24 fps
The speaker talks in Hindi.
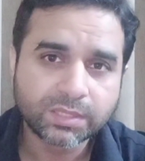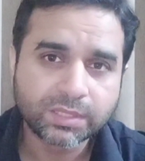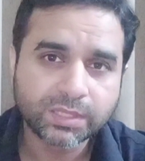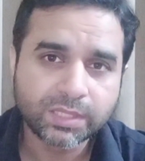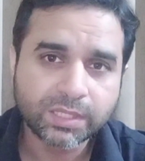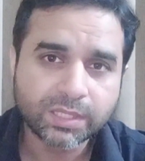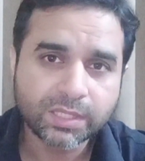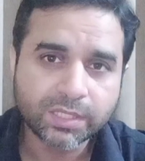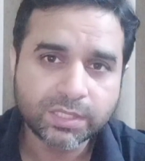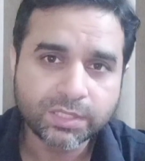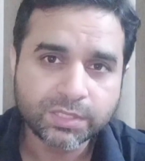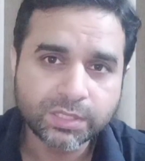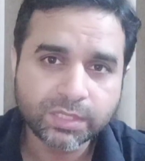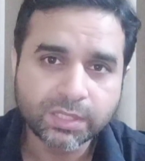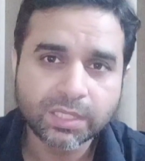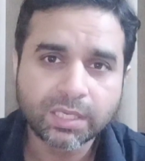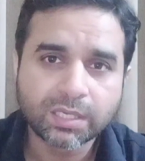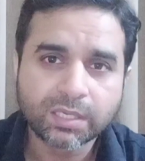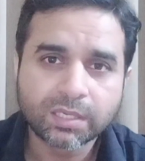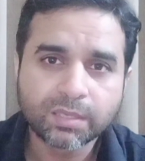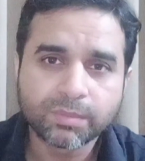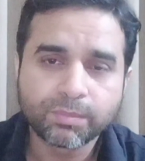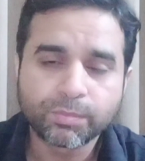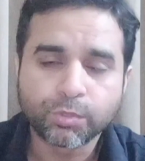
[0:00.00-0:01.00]
यानी कि
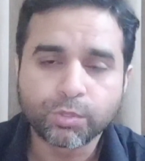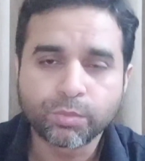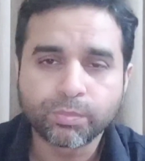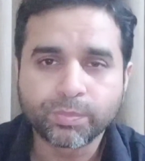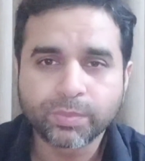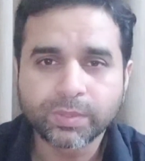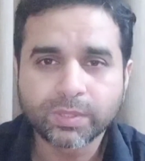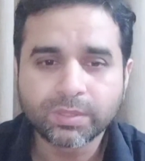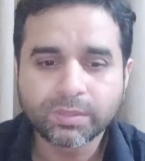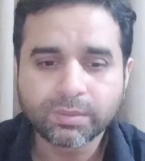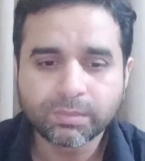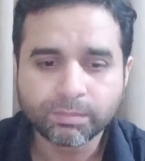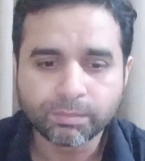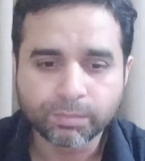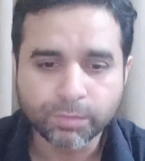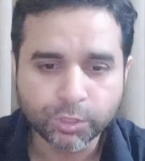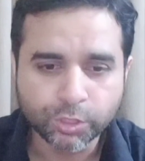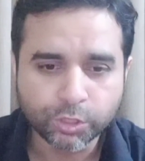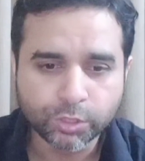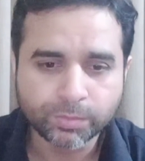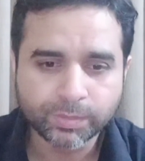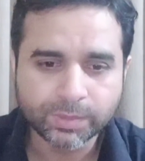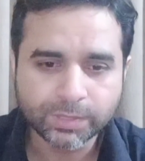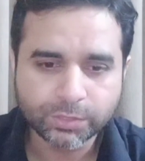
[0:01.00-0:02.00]
जगह का प्रॉपर
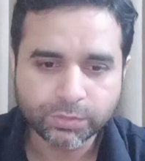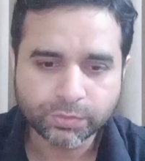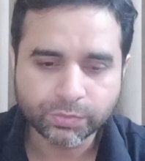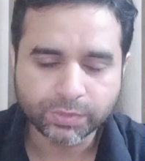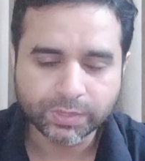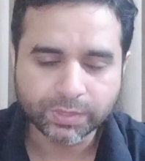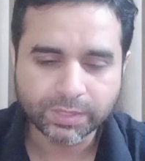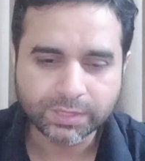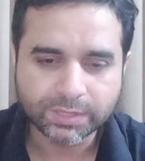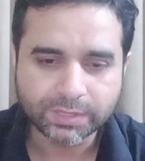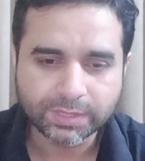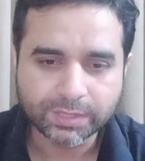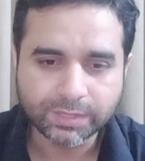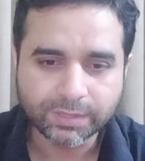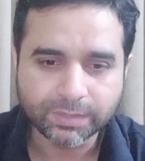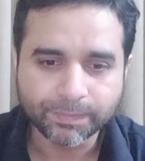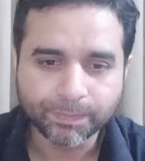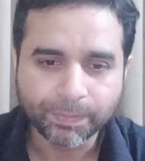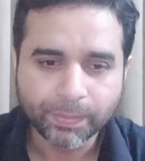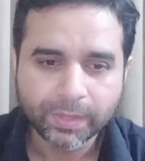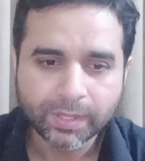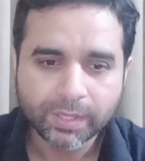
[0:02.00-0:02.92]
बंदोबस्त होना चाहिए